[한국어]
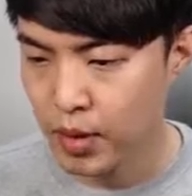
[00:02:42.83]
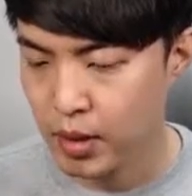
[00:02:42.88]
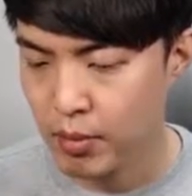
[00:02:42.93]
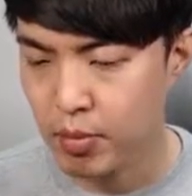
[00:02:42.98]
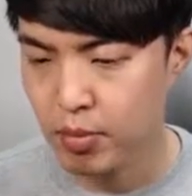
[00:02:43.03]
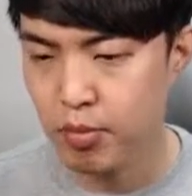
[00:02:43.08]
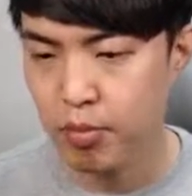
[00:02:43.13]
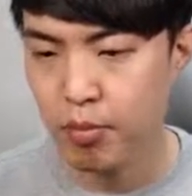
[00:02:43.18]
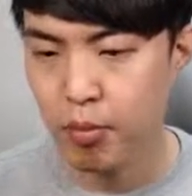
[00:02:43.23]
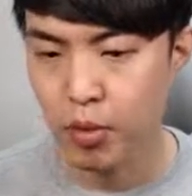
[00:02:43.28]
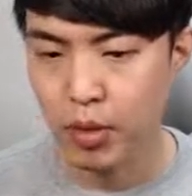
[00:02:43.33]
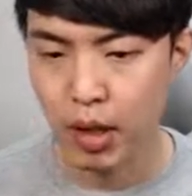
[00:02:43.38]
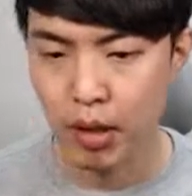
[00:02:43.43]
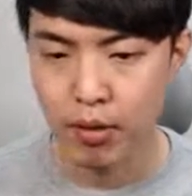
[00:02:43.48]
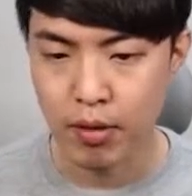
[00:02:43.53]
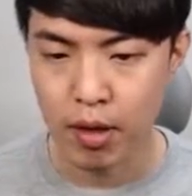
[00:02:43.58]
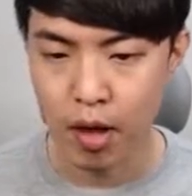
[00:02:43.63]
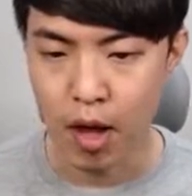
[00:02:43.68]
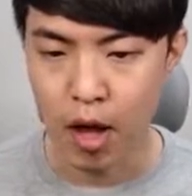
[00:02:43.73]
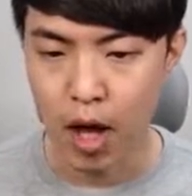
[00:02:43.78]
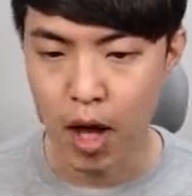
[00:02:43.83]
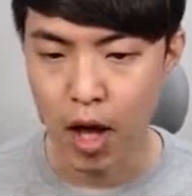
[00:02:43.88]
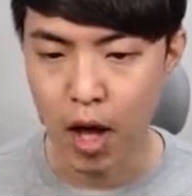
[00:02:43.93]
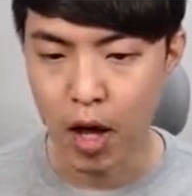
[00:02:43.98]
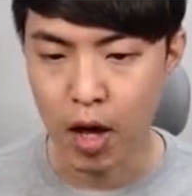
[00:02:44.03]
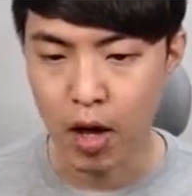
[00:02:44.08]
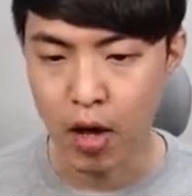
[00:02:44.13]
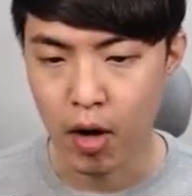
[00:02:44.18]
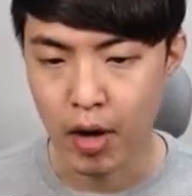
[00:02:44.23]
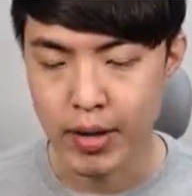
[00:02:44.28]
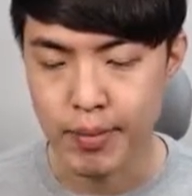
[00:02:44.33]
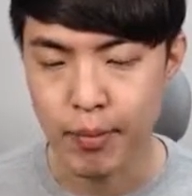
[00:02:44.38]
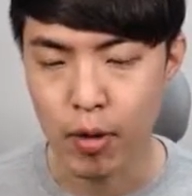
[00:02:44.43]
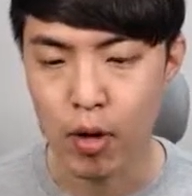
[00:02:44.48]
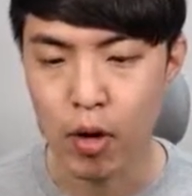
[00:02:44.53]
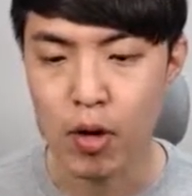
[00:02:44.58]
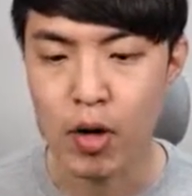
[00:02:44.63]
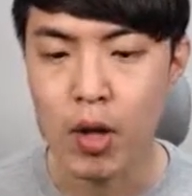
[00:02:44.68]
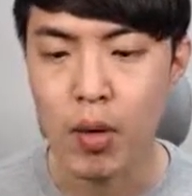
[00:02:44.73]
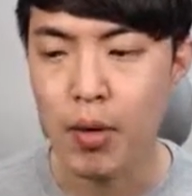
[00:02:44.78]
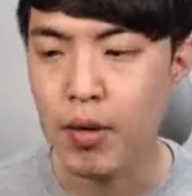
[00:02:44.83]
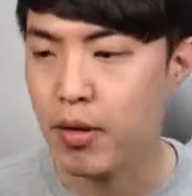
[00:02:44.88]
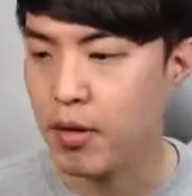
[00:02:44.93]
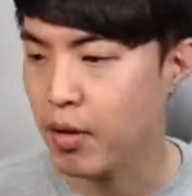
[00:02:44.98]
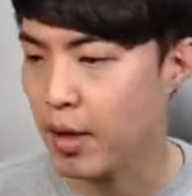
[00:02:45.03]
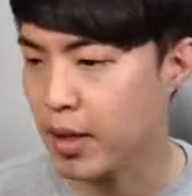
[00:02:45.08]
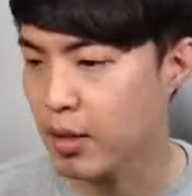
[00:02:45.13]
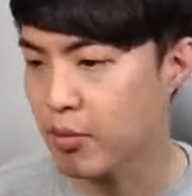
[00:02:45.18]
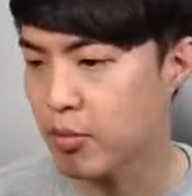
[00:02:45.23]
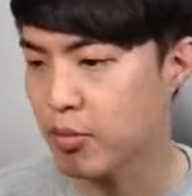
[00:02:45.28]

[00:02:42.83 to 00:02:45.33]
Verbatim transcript: 이 부분 모르겠어, 아니면 어려웠어 하는